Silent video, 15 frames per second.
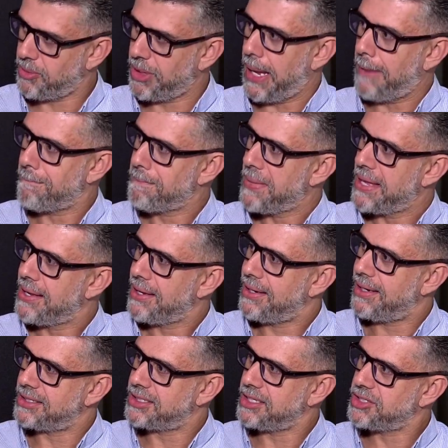lá.
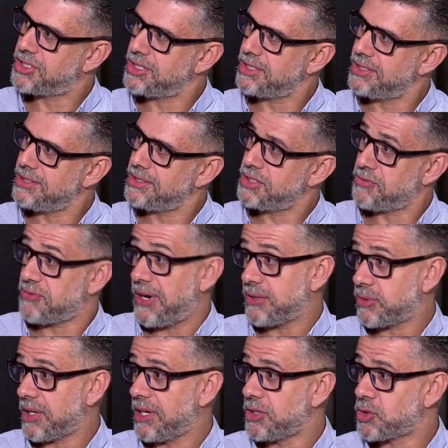A gente, de
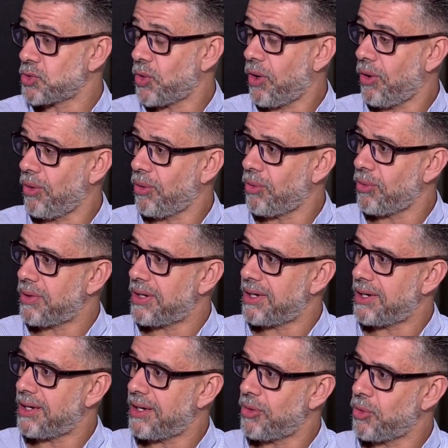fato, a Great Wall
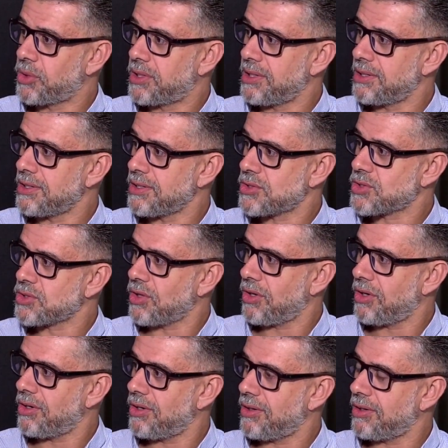é o que
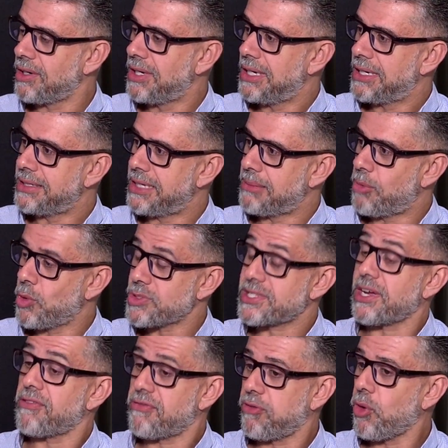só
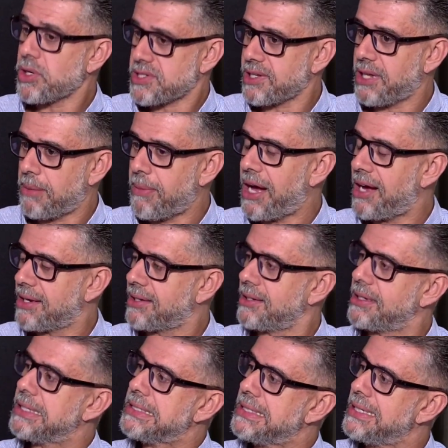demonstra a força da marca,
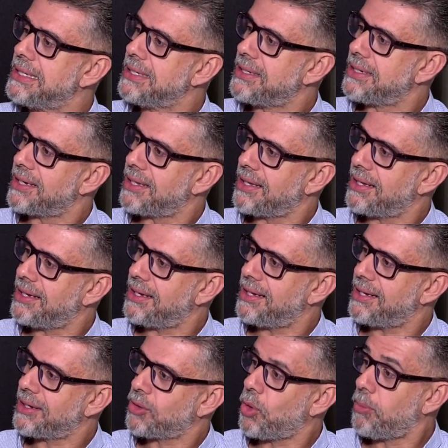né?
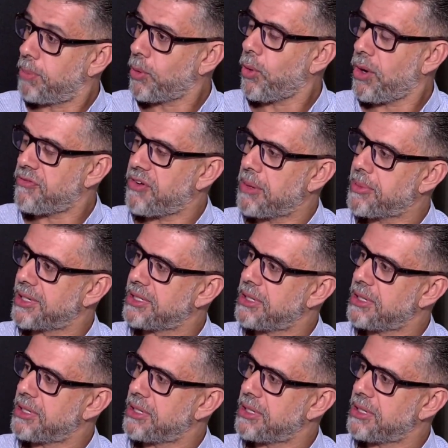Ela comprou a fábrica da